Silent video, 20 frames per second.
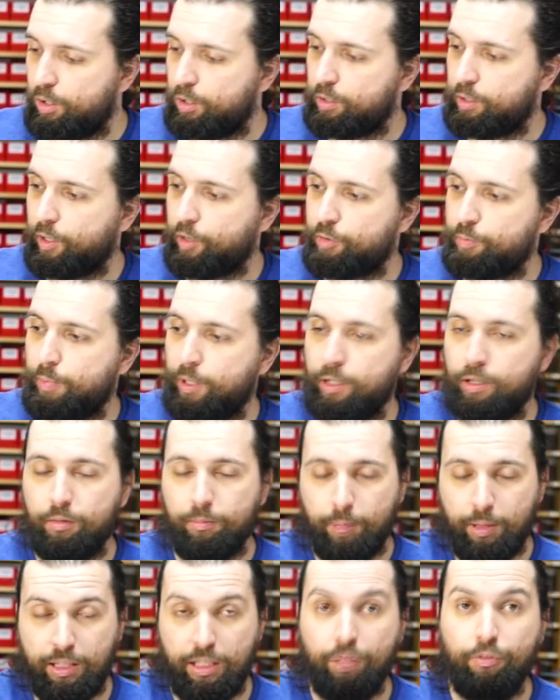dass man
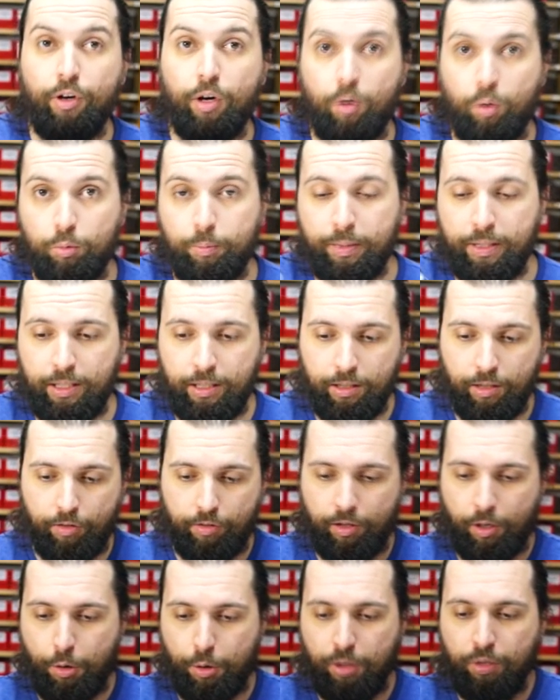mit Infrarot bedient, also
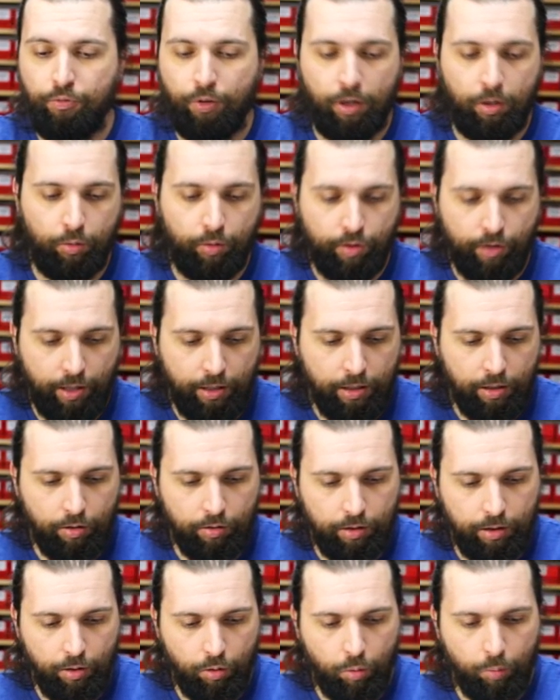das ist ein Infrarotsender
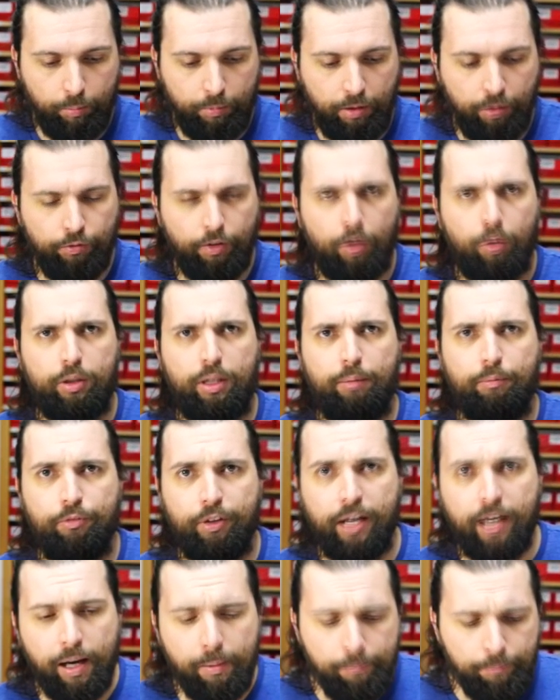und hier oben
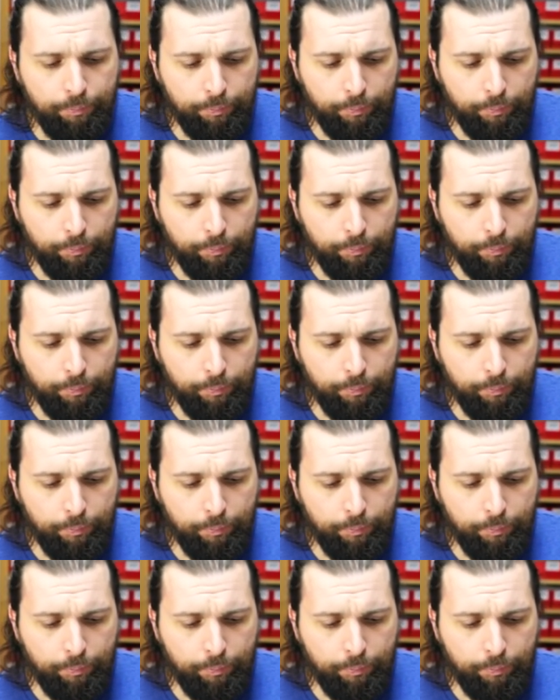Infrarotempfänger.